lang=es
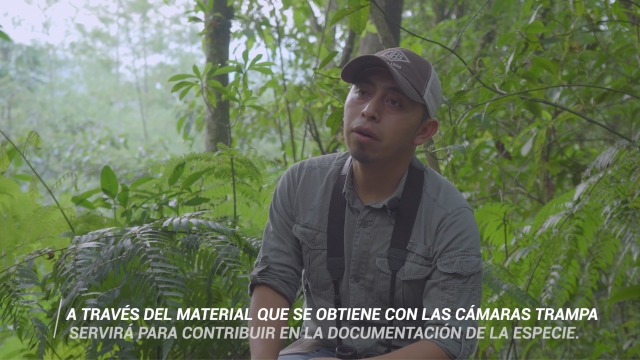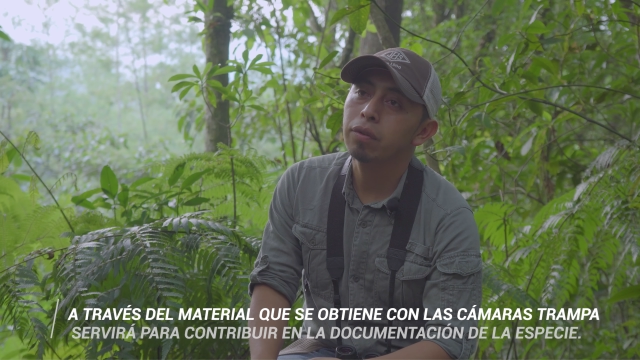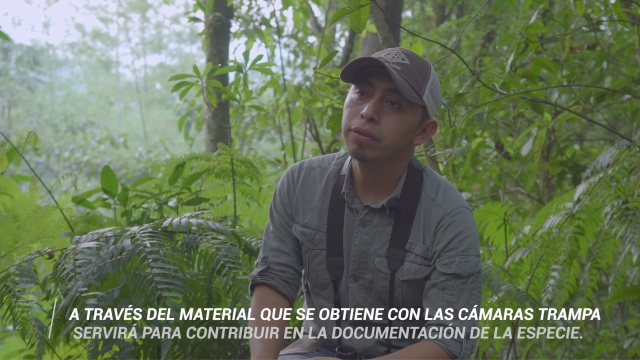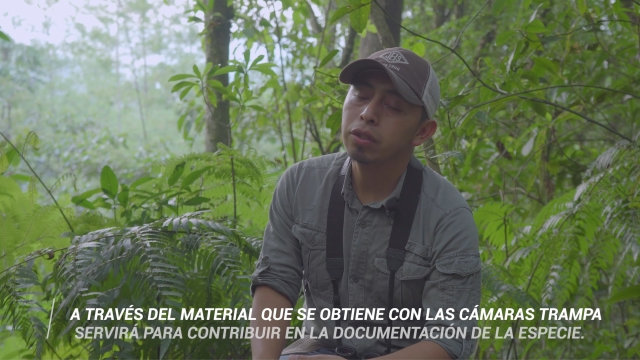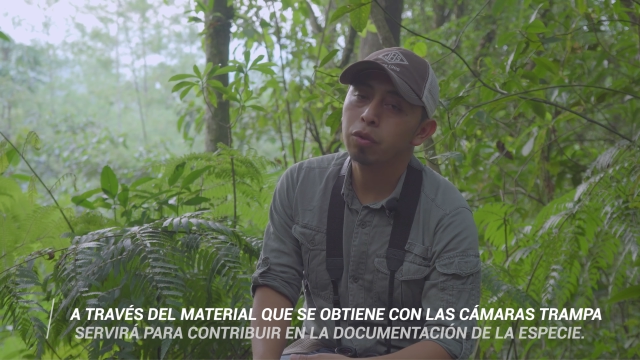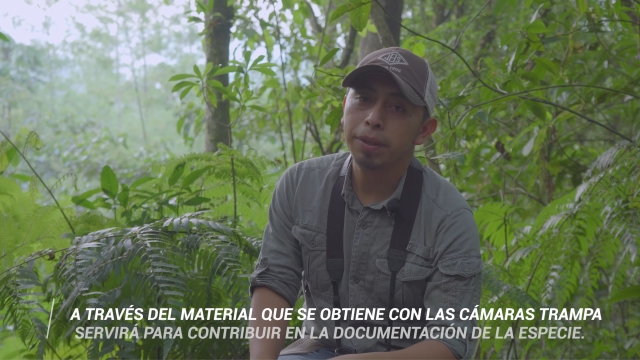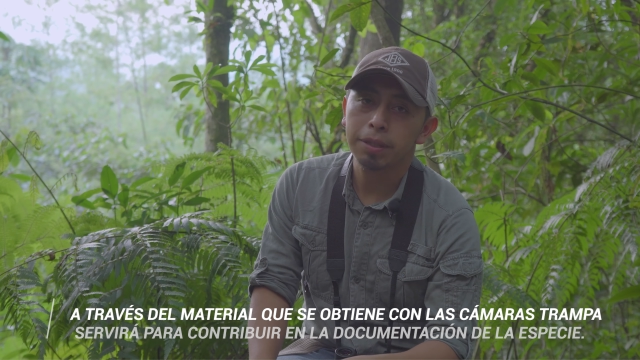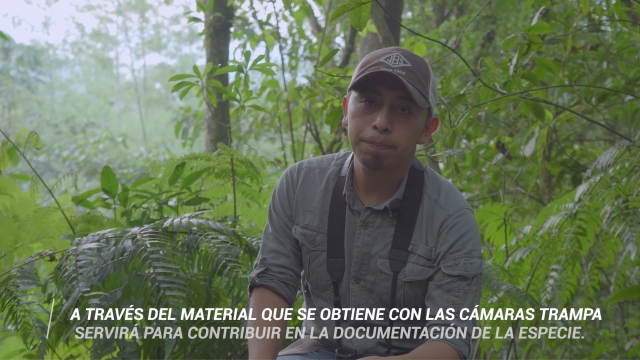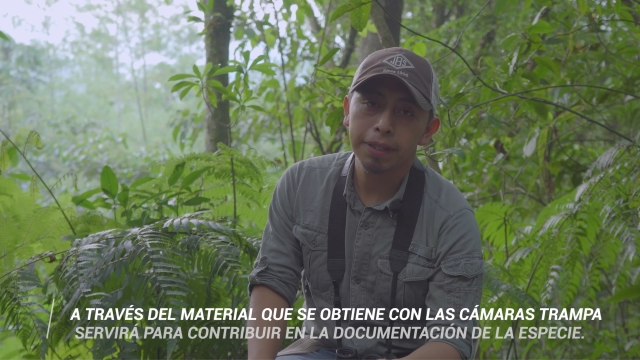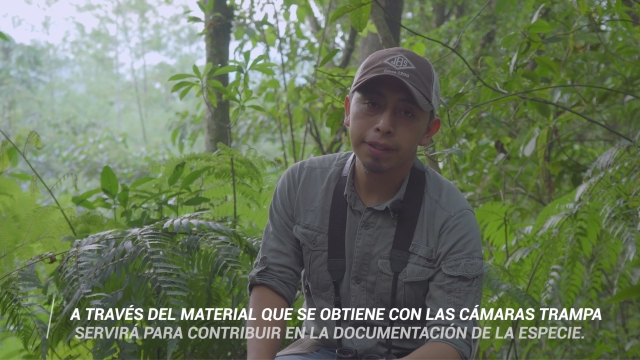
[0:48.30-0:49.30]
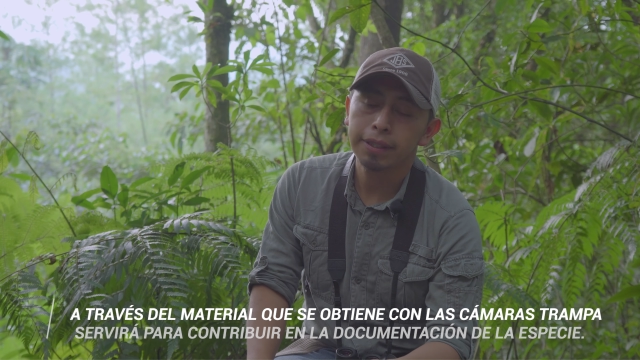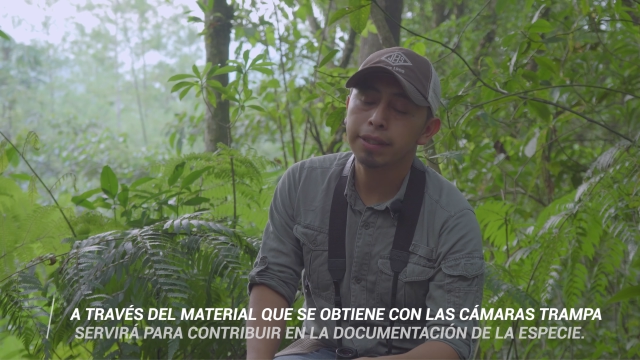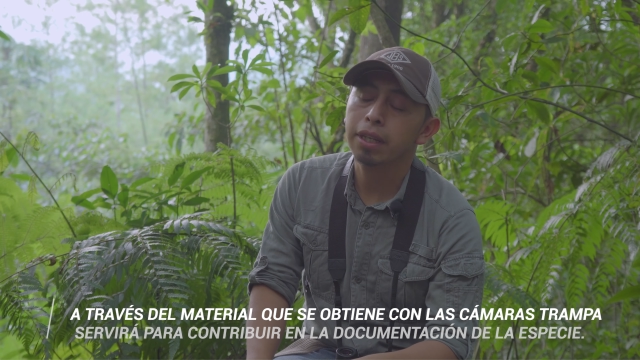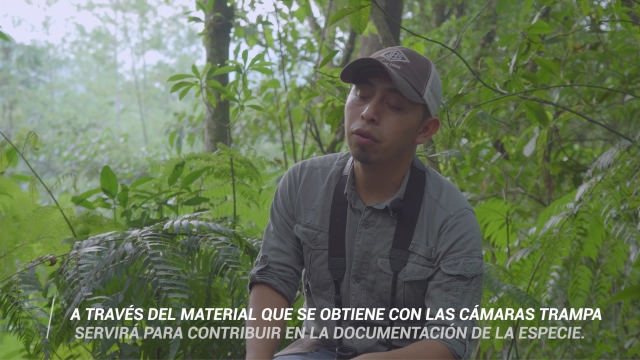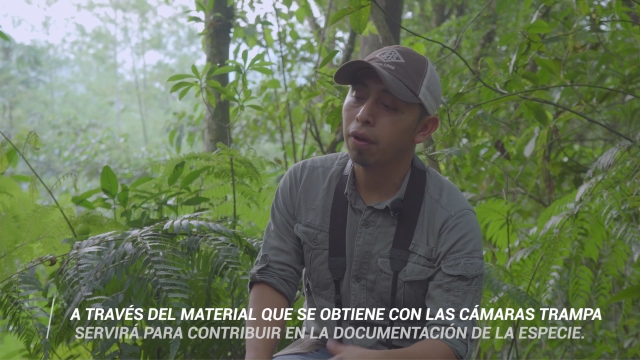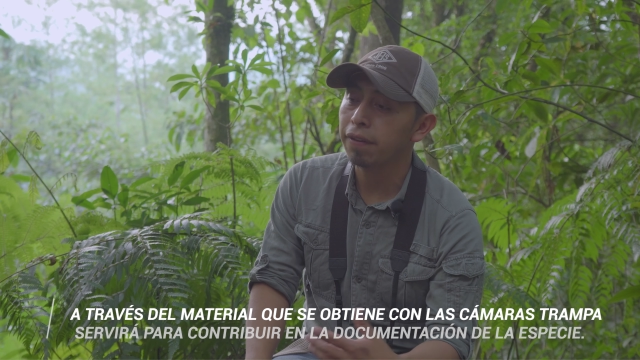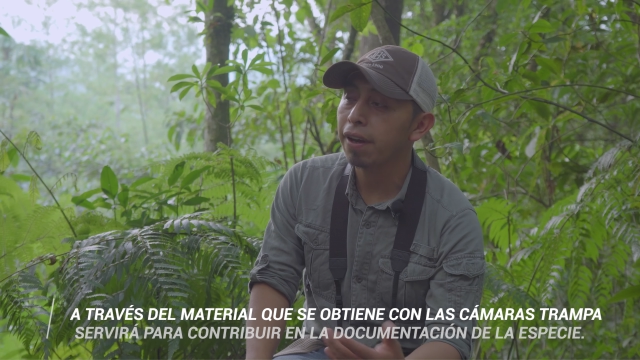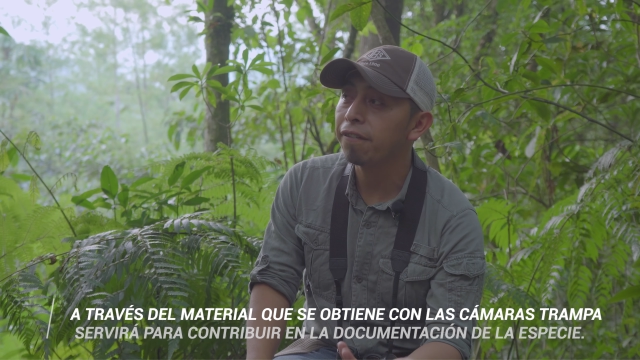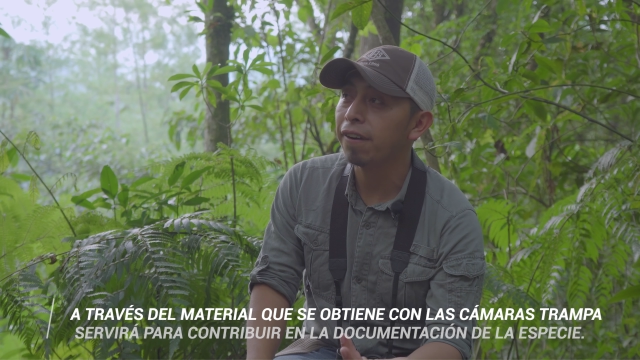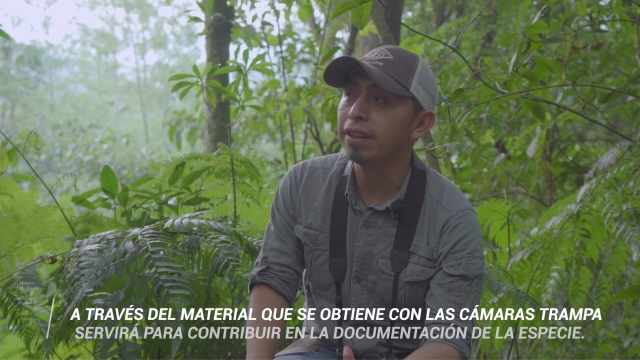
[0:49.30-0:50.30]
a 11 subespecies que
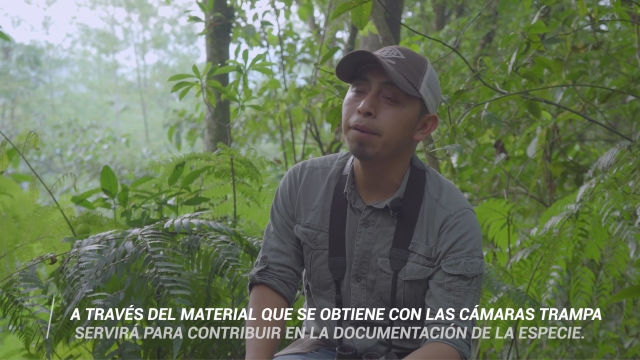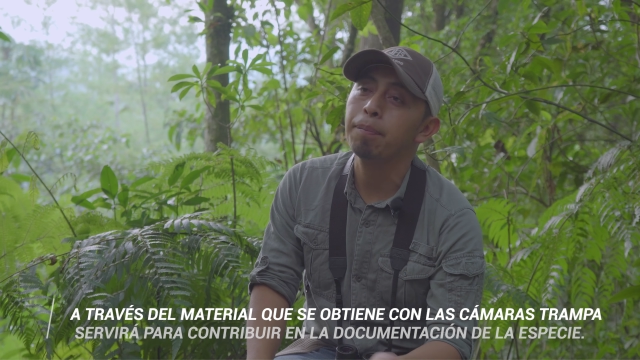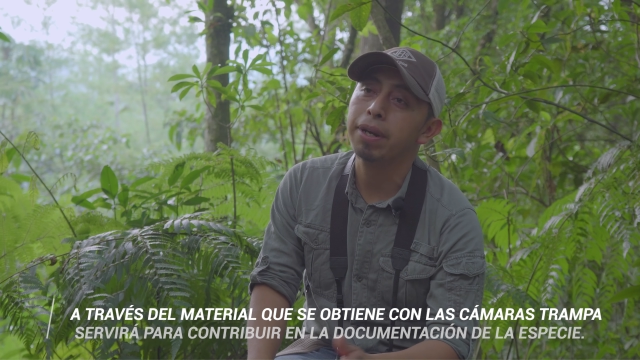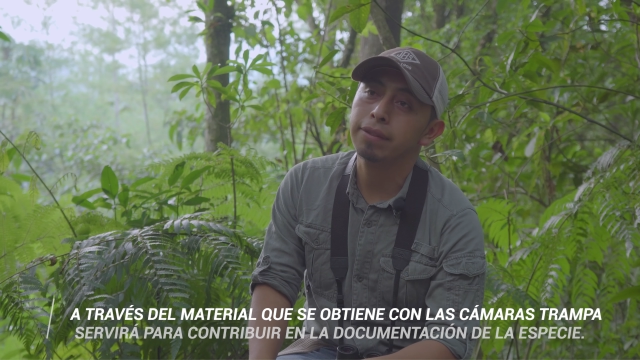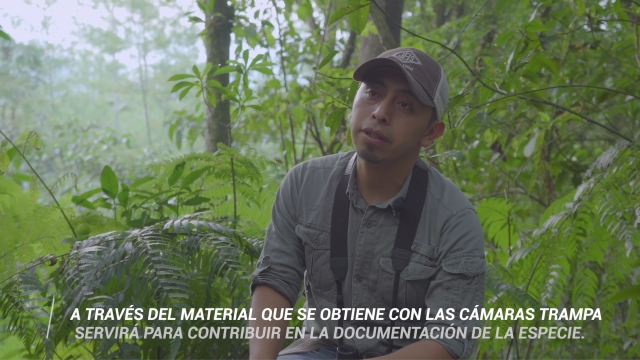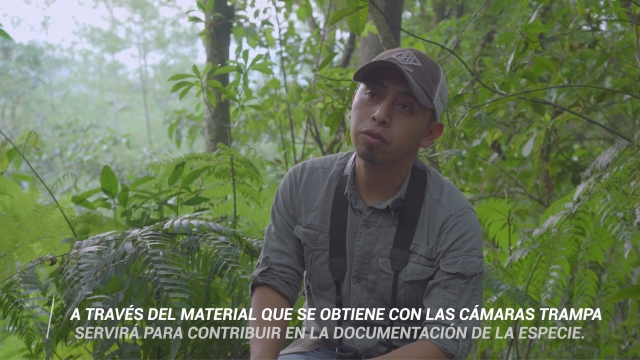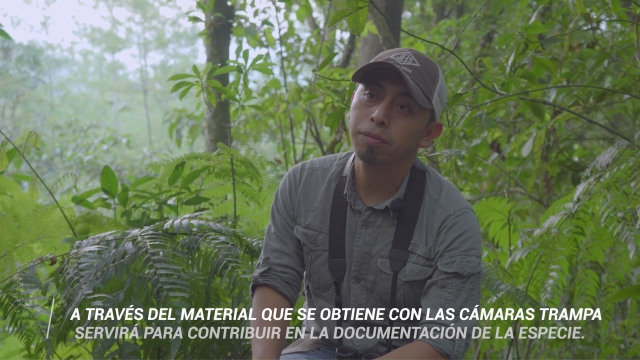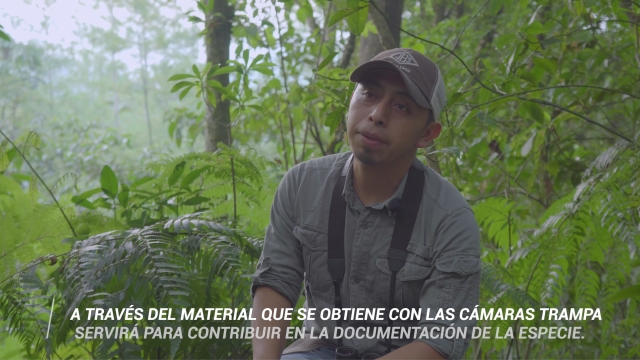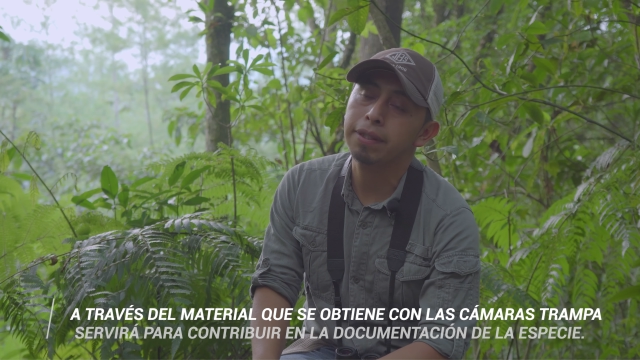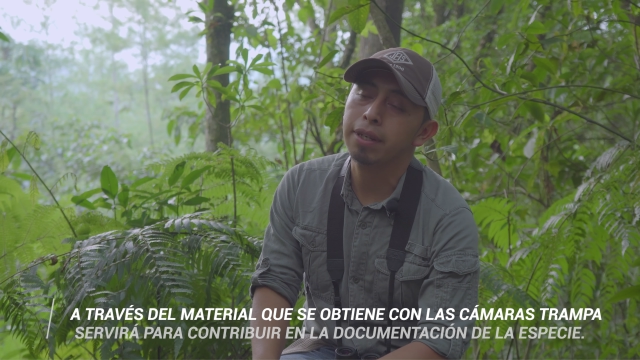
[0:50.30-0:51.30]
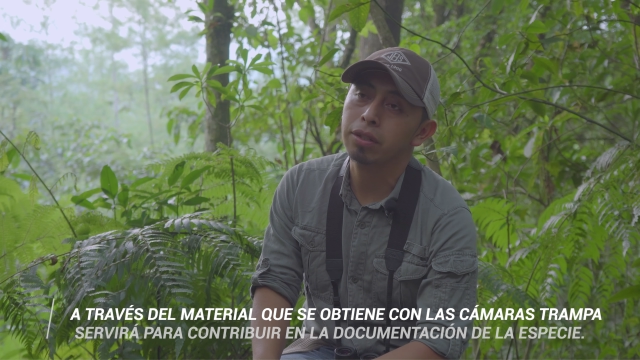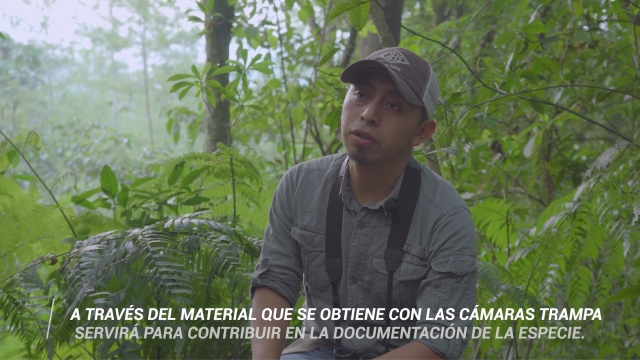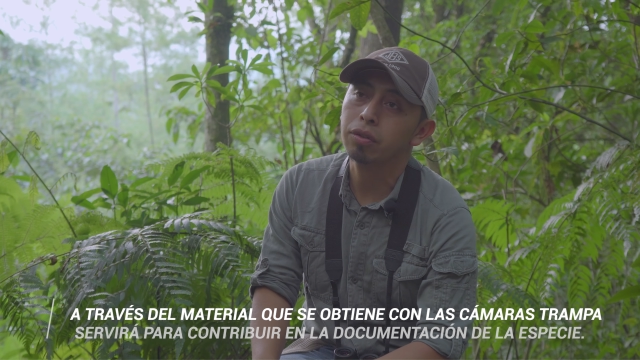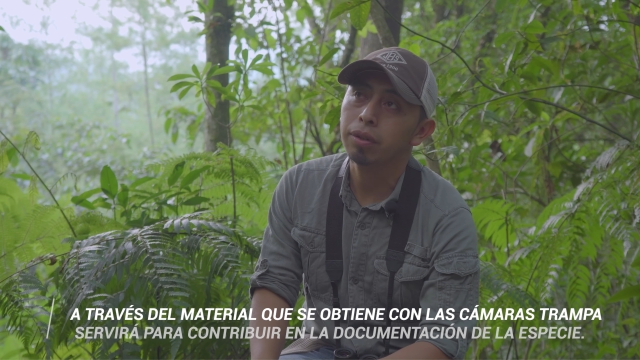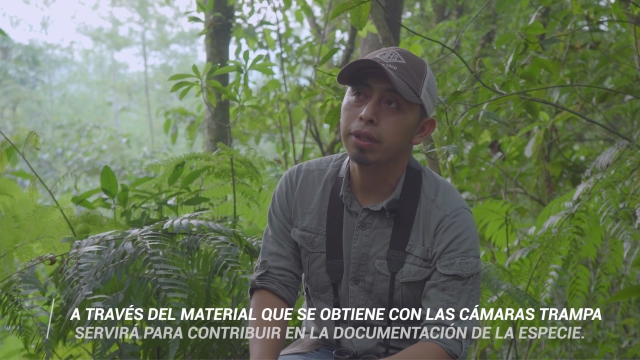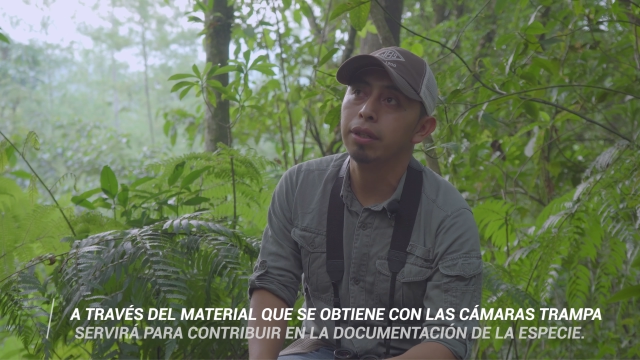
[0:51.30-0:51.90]
todavía faltan para hacer su investigación,